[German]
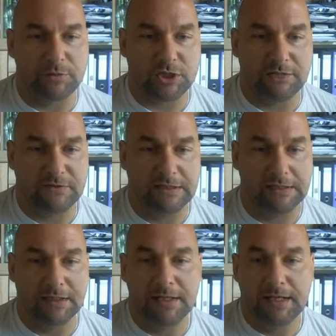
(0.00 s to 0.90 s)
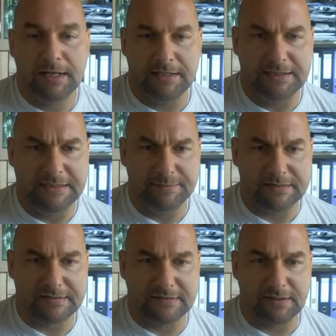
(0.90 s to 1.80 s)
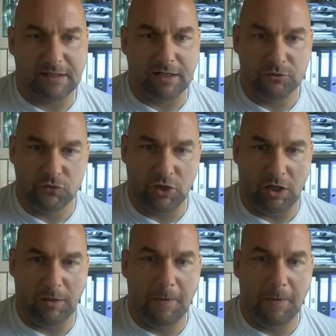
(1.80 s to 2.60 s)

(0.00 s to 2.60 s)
beschäftigen, die man sich da ja,